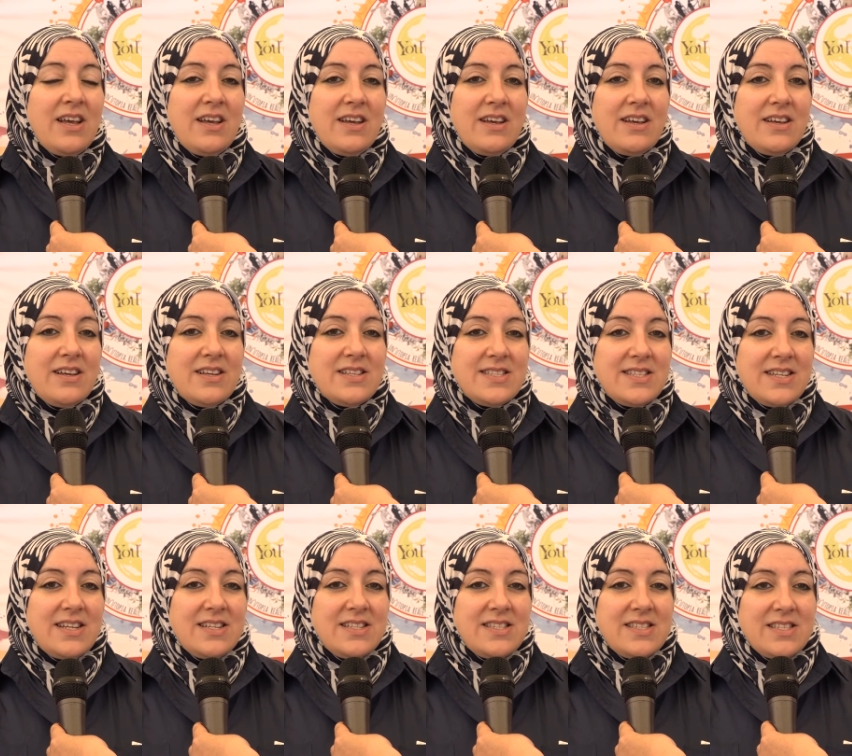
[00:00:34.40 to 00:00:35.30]
eh,
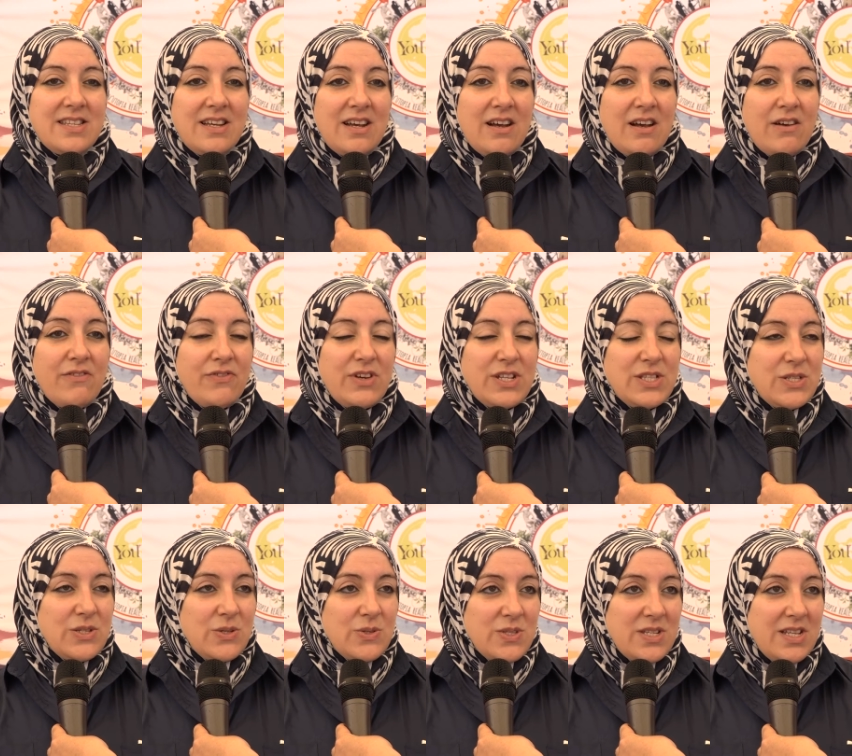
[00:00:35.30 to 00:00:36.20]
senza
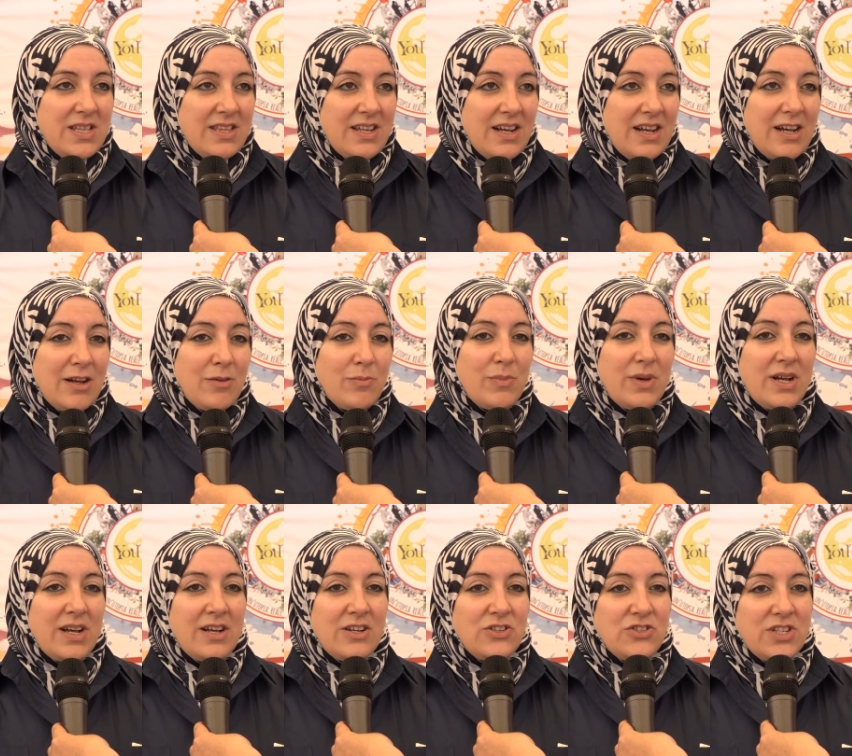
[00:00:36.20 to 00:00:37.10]
faziosità
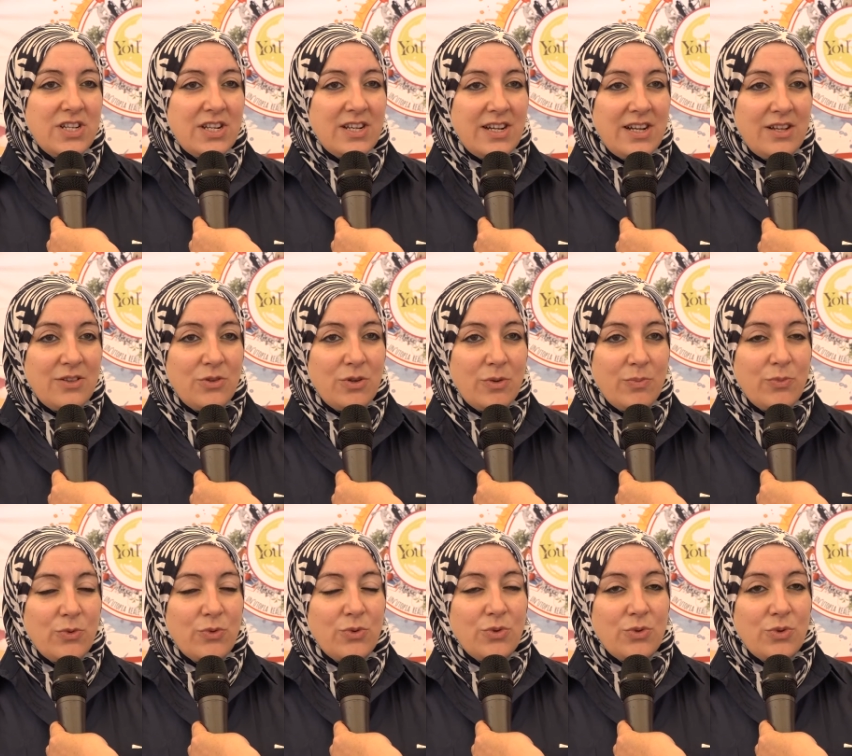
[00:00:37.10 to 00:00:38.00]
ma cercando
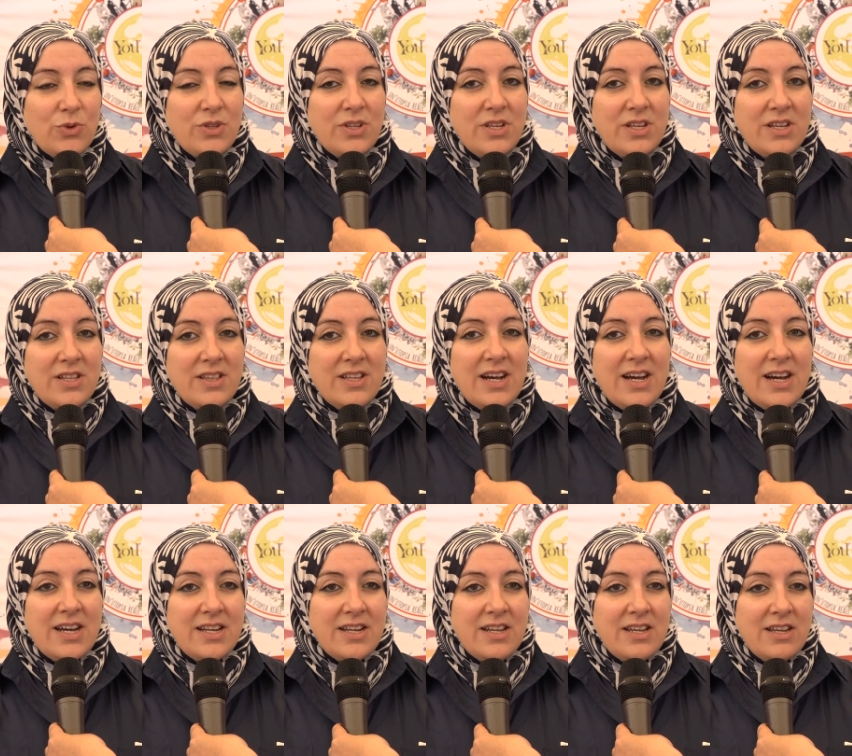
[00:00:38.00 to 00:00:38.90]
appunto di
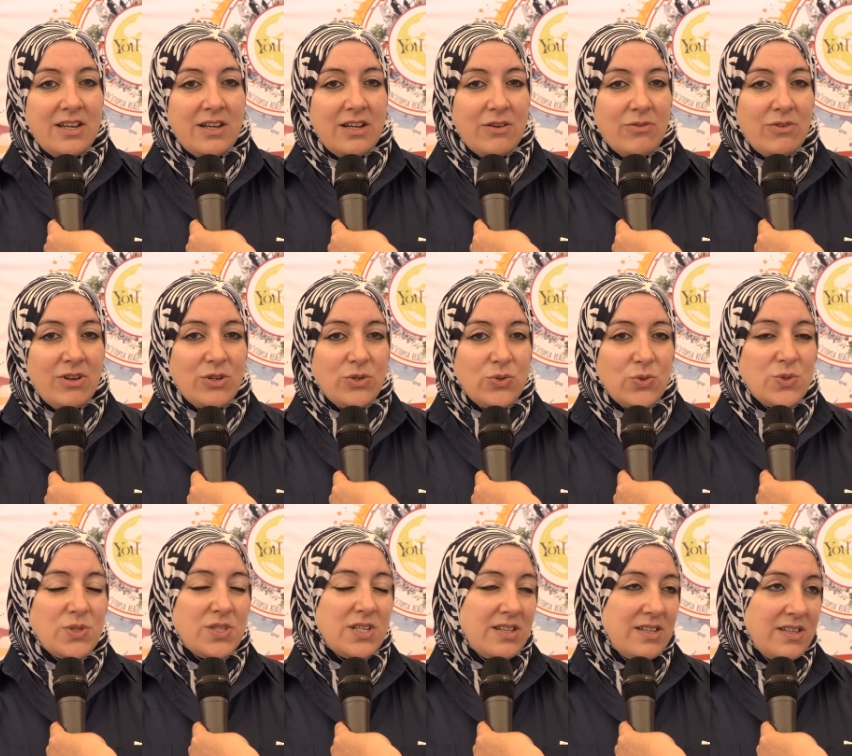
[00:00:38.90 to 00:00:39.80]
dare la
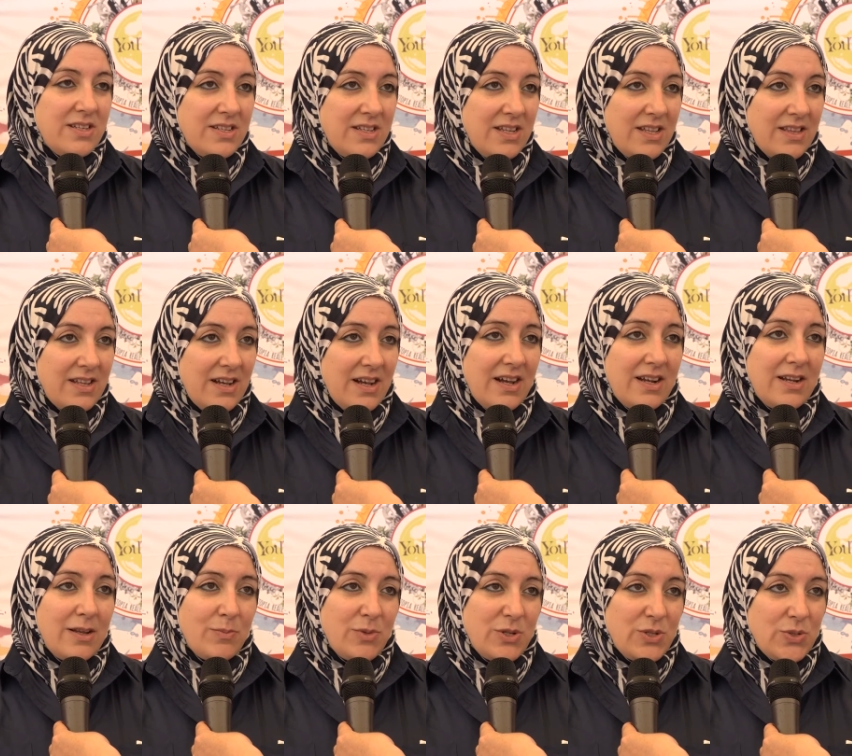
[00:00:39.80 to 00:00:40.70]
giusta dignità
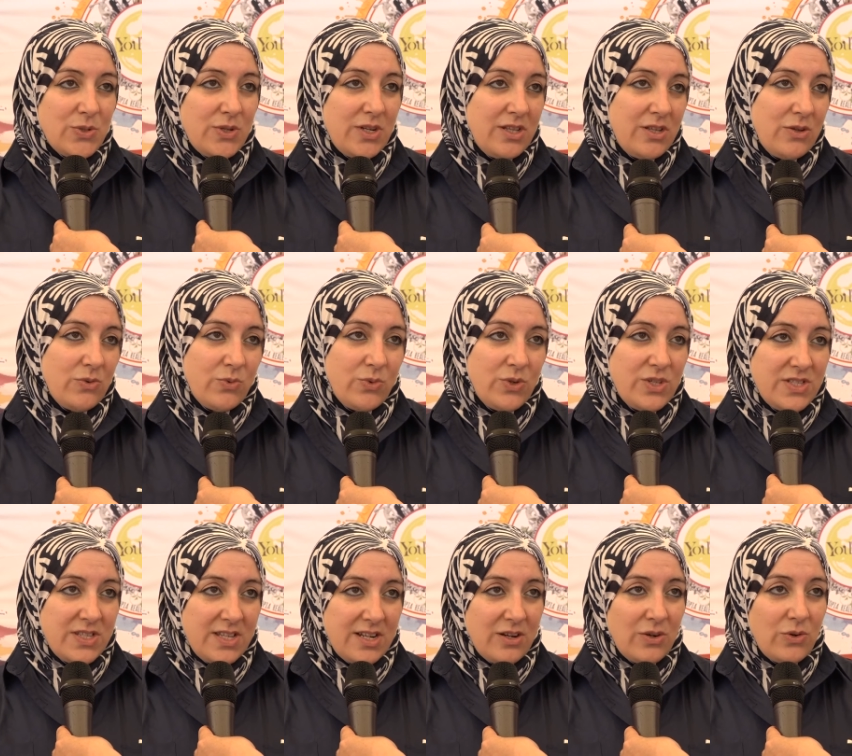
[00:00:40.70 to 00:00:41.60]
alle persone di cui
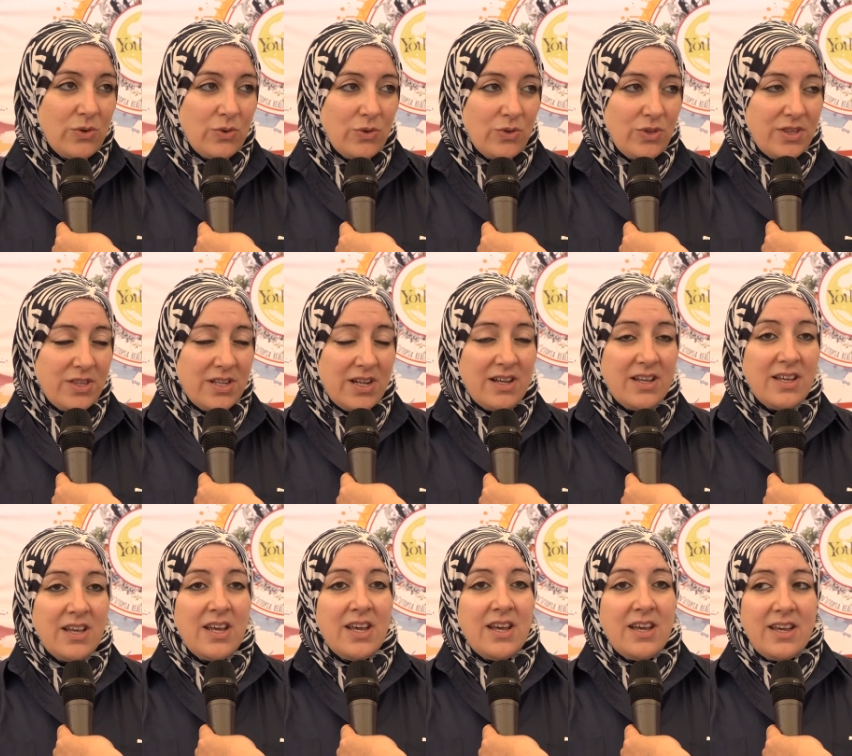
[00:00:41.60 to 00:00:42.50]
si racconta
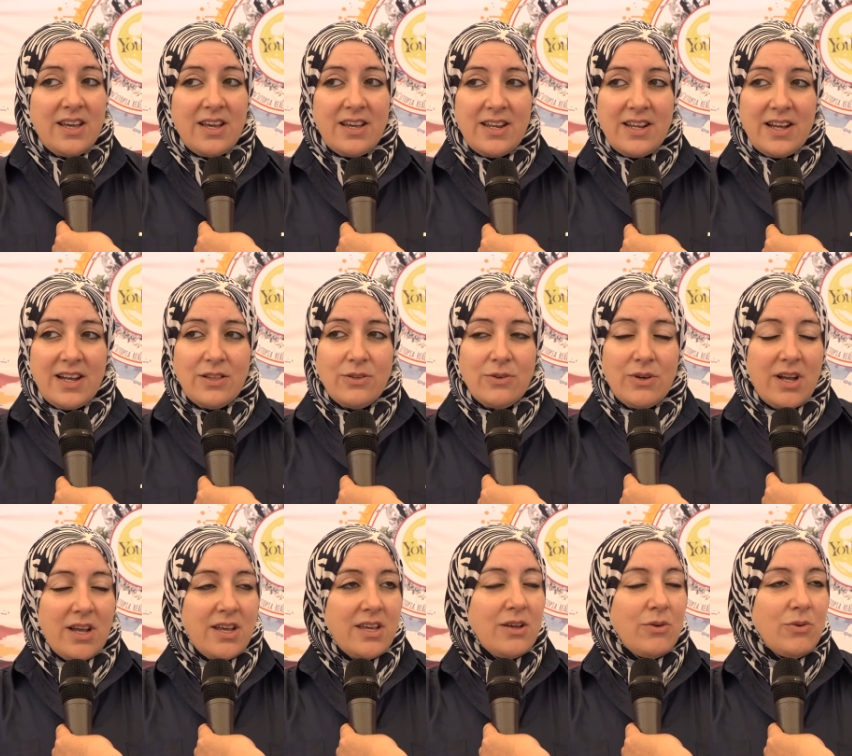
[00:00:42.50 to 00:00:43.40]
e creando
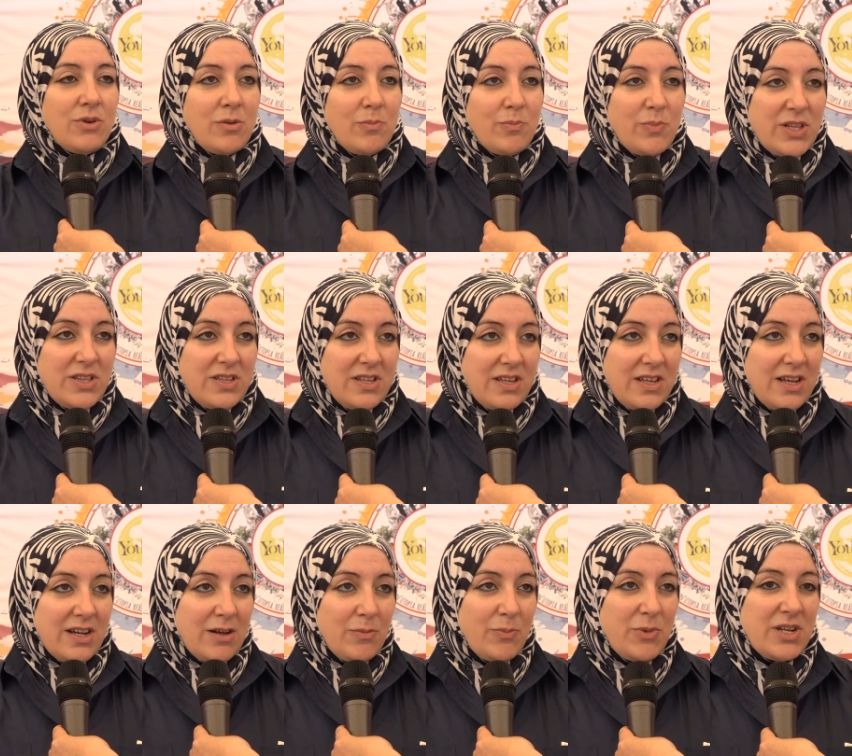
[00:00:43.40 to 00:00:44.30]
anche
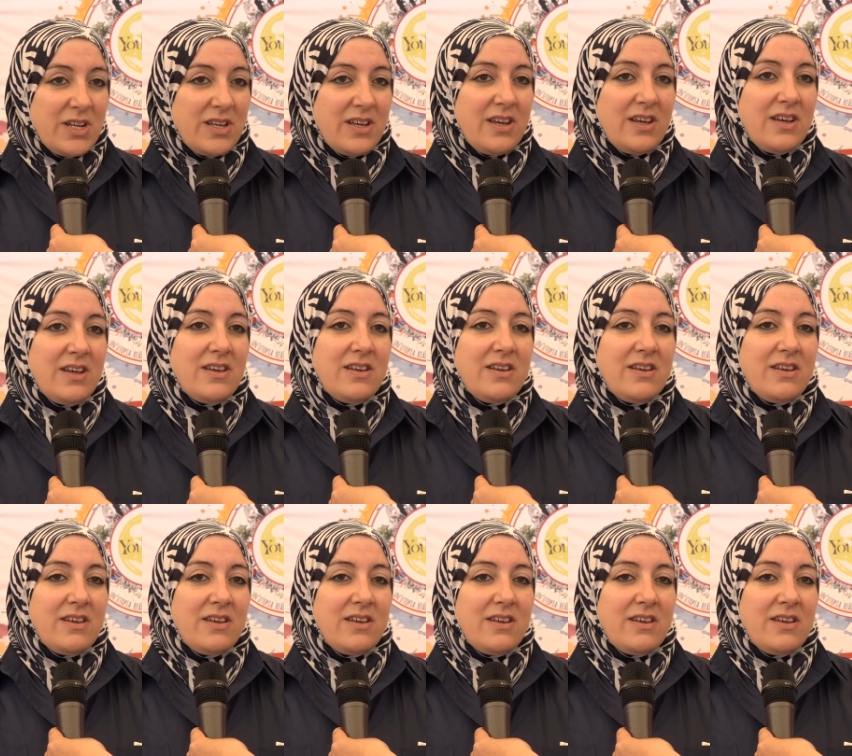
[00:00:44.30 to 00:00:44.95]
un'empatia perché